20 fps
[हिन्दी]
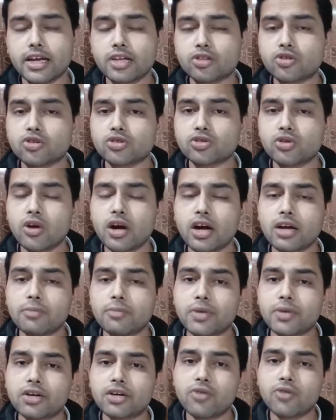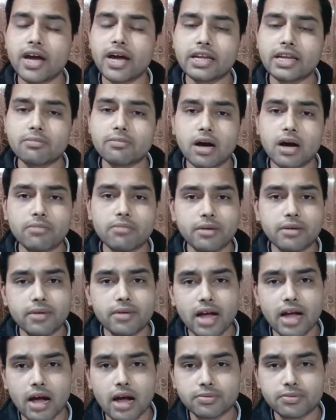लेकिन दोस्तों अगर बिटकॉइन के मामले
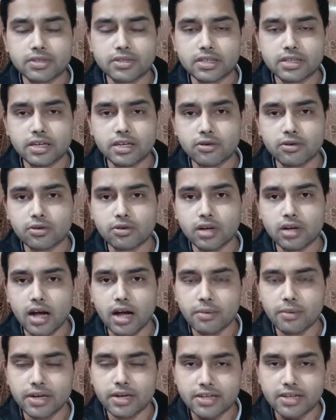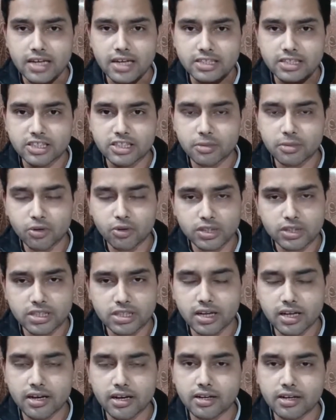में आपकी आपके ट्रांजेक्शन में
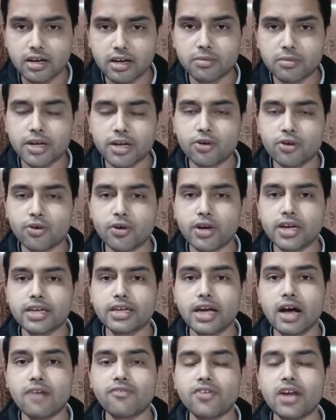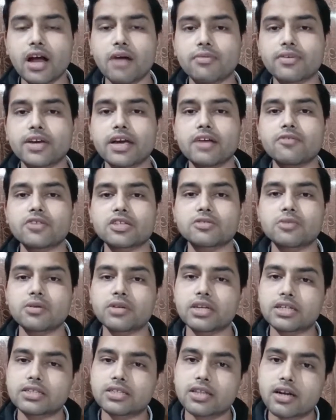किसी तरह की गड़बड़ी हो गई या फिर आपके इन्वेस्टमेंट
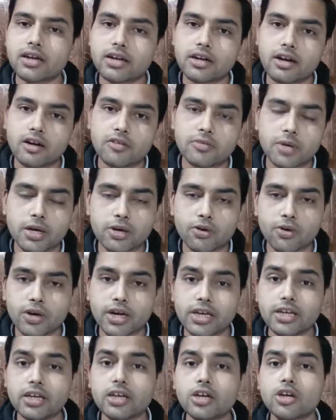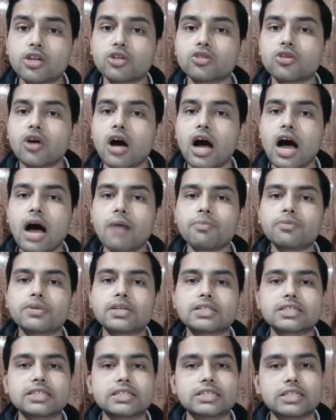में किसी तरह की गड़बड़ी हो गई तो आप
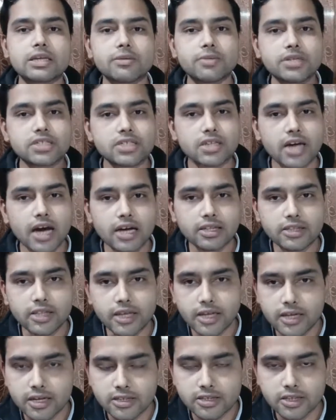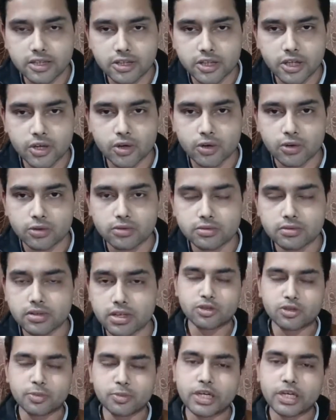किसी से भी शिकायत नहीं कर सकते हो
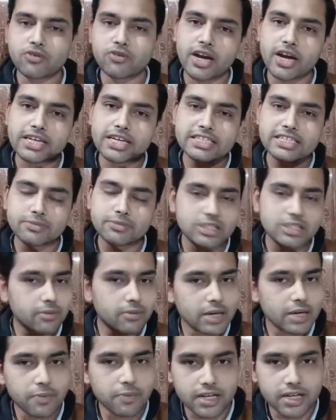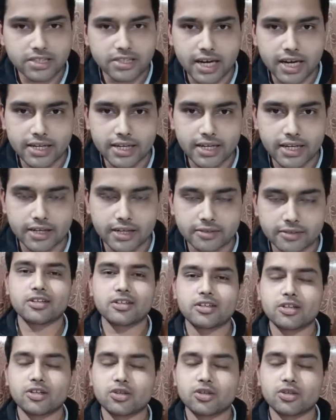जो बिटकॉइन की सबसे बड़ी परेशानी है